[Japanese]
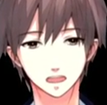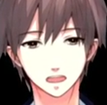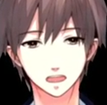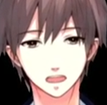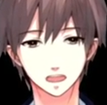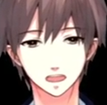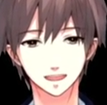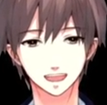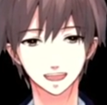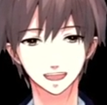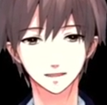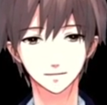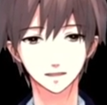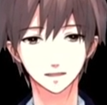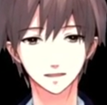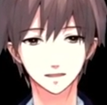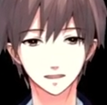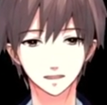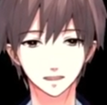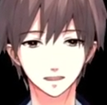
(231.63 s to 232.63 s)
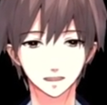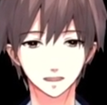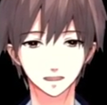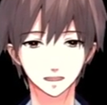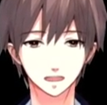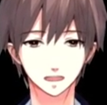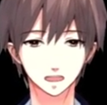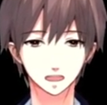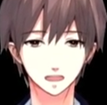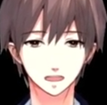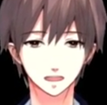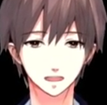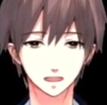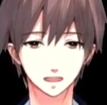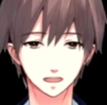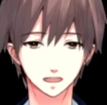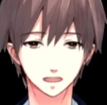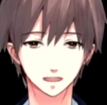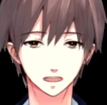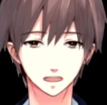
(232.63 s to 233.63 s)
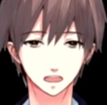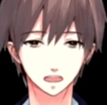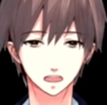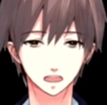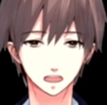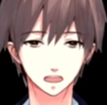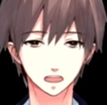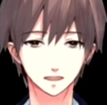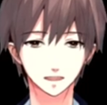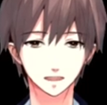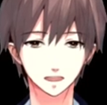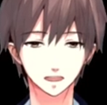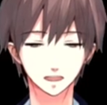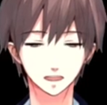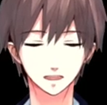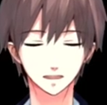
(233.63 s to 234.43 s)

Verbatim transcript: 指宿のように地熱がある